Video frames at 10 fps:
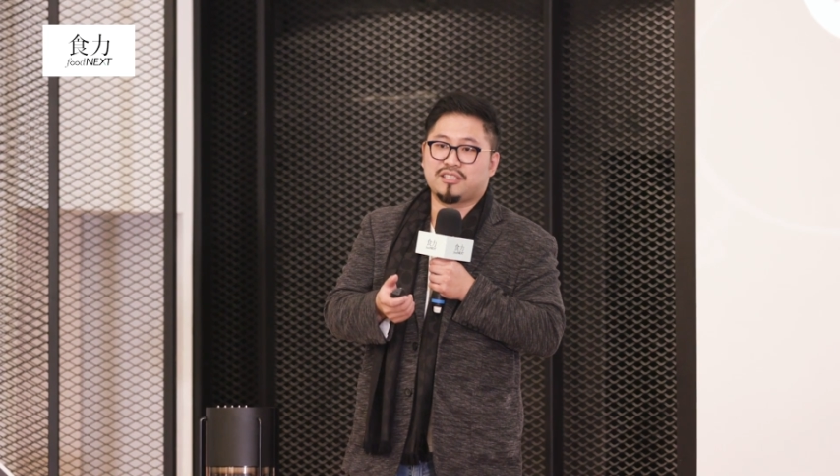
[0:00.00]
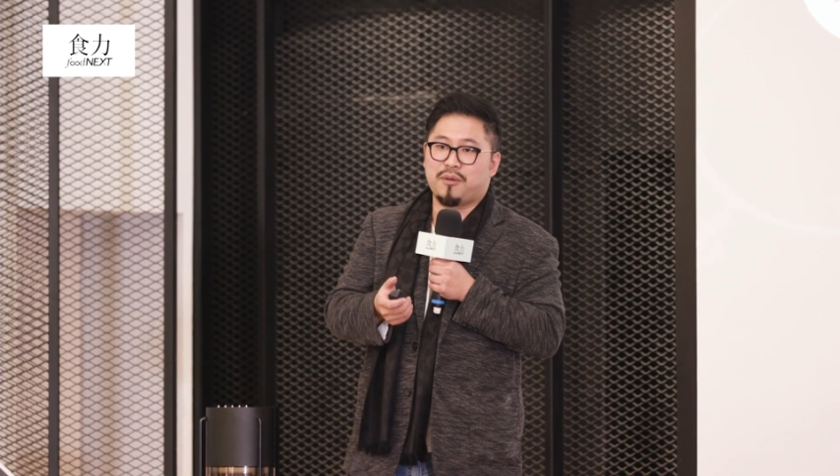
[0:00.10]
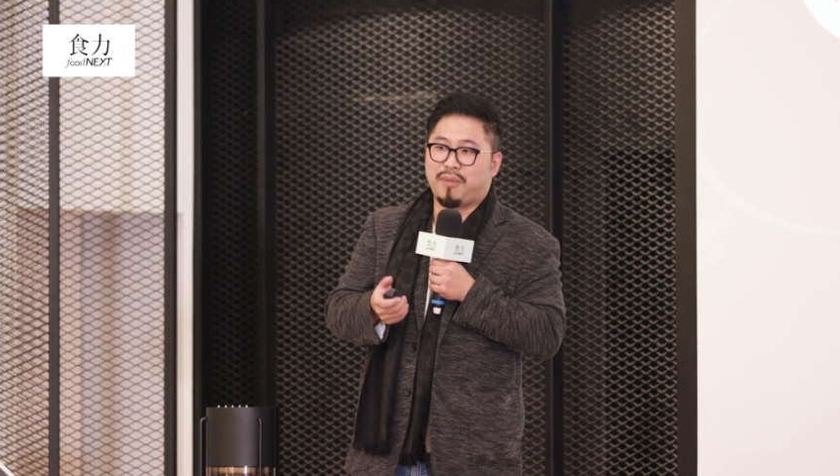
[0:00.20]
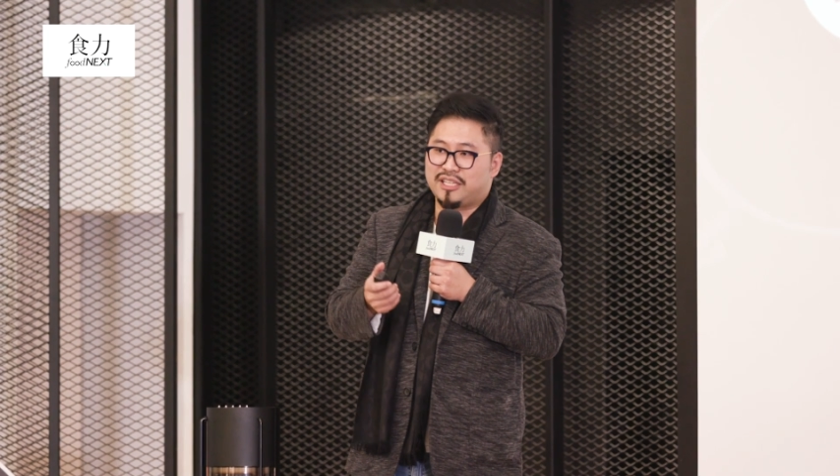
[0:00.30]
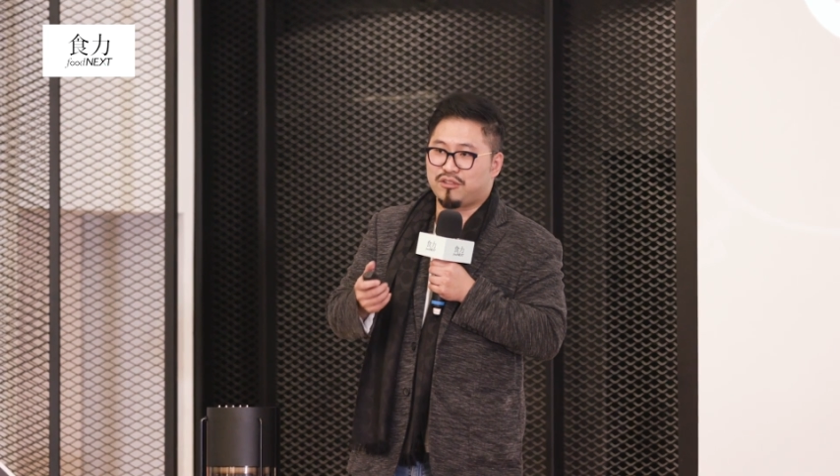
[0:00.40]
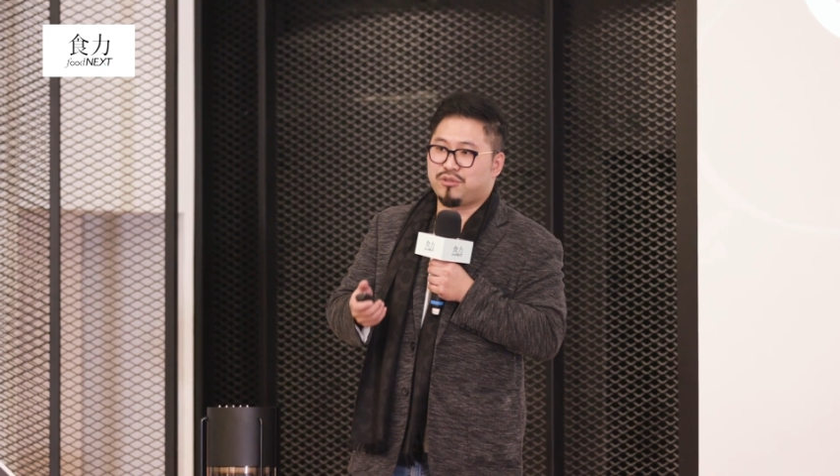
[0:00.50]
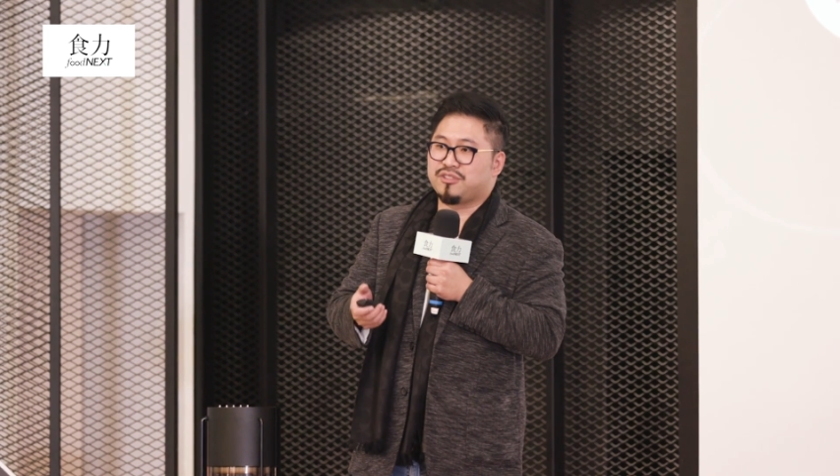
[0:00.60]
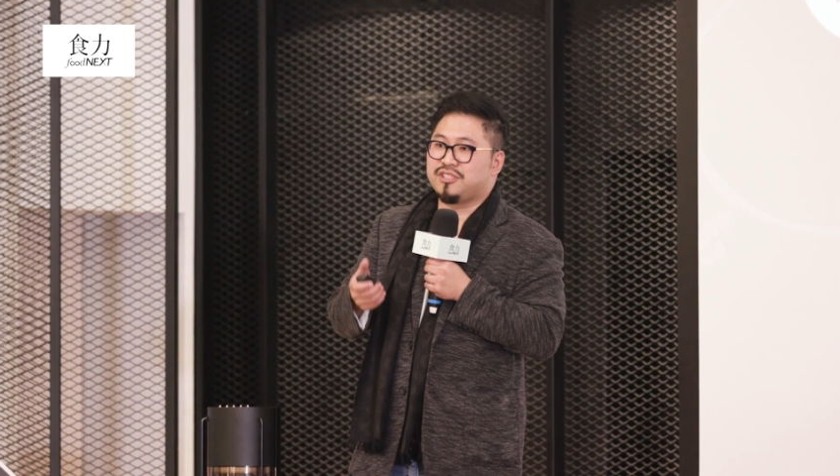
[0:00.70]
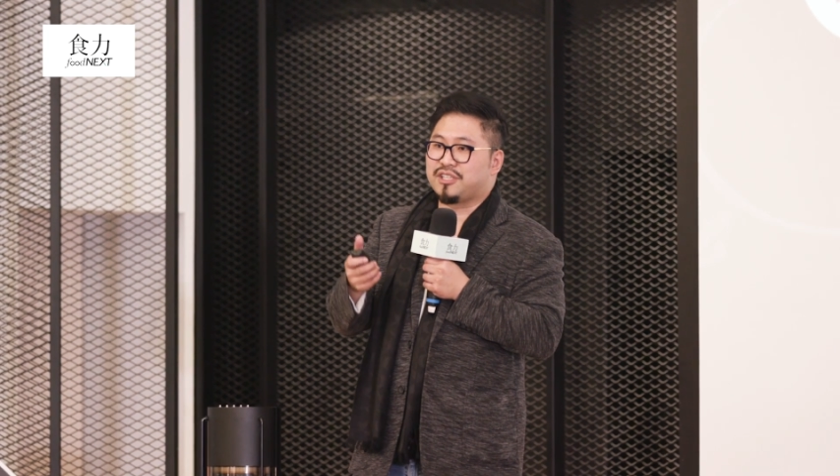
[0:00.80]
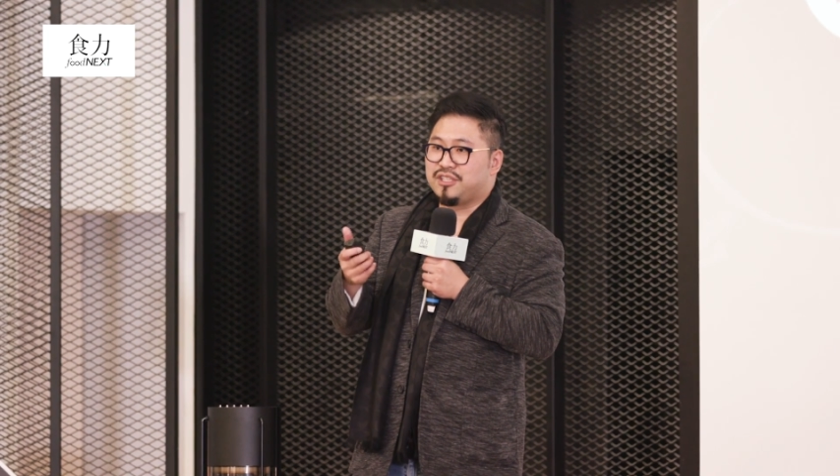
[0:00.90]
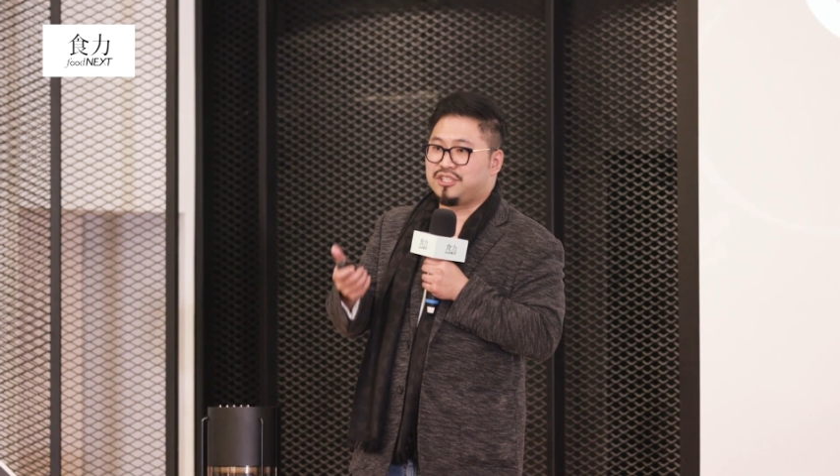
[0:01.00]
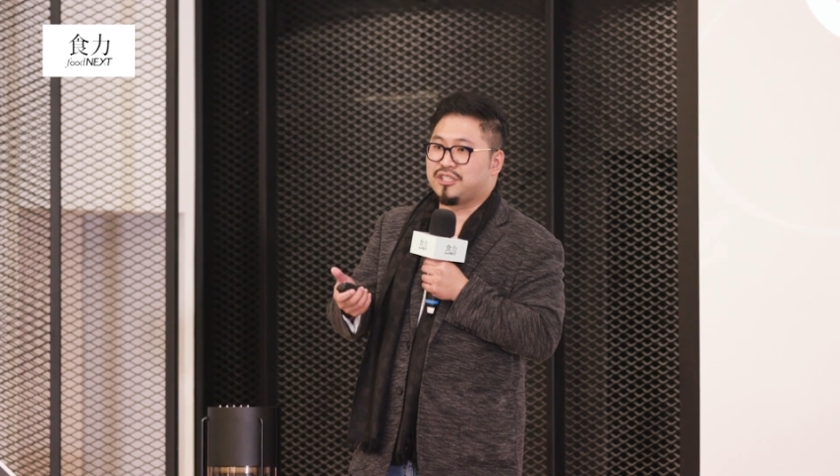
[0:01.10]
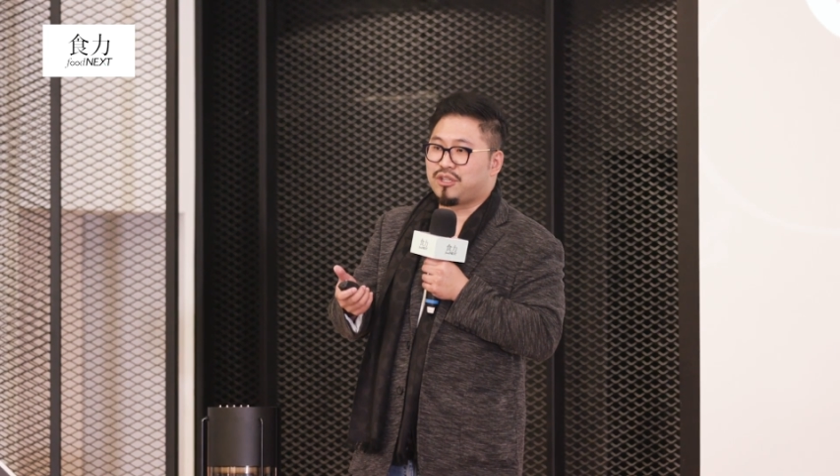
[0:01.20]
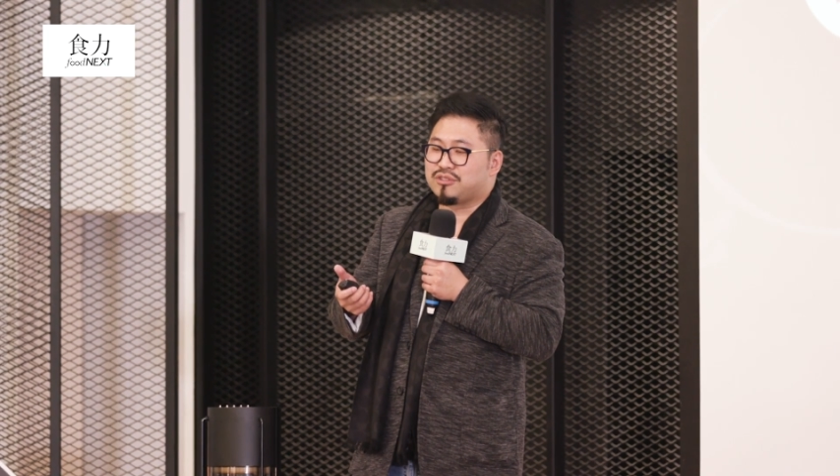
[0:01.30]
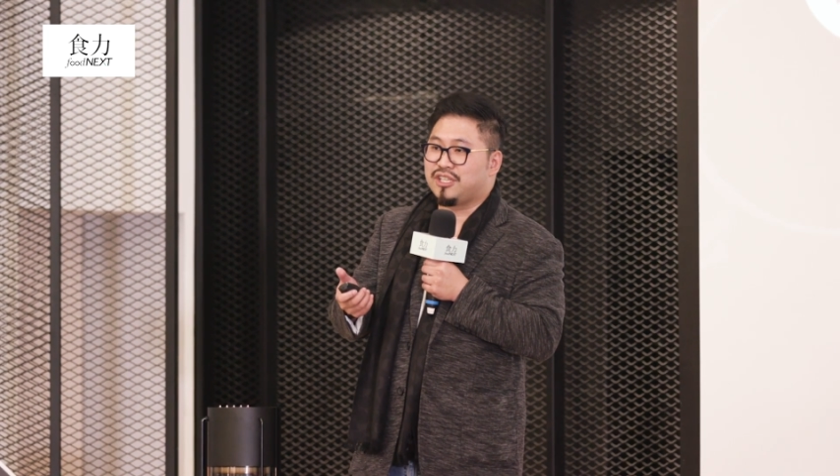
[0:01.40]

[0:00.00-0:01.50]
上面买到全世界各地的豆子，